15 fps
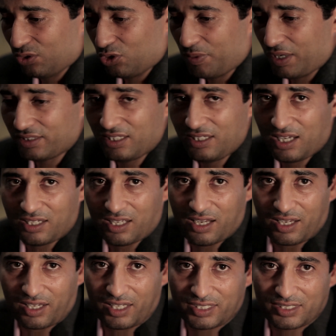وبعدين يعني
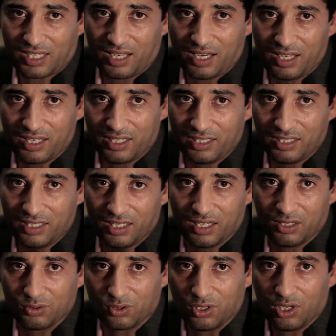انا هيخس عليا ايه
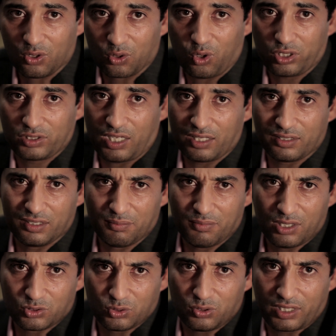لو رحت عند
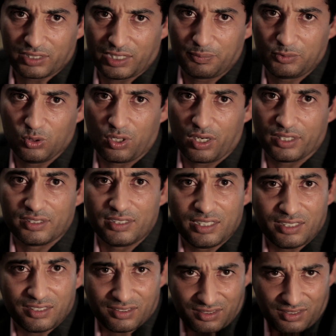المأذون كتبت
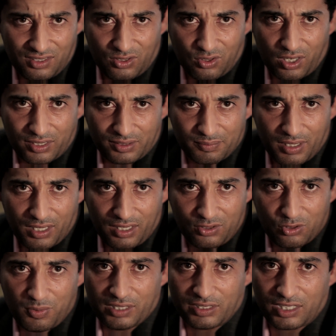ورقتين واخد
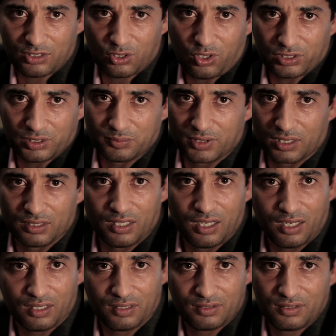بالك وبعد كده رحت
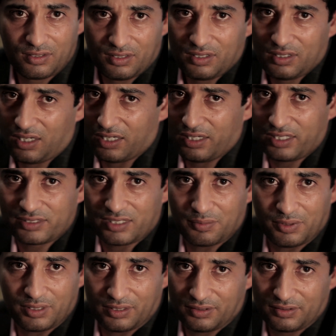مطلقها
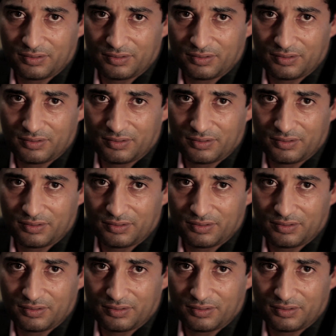هنكسب ايه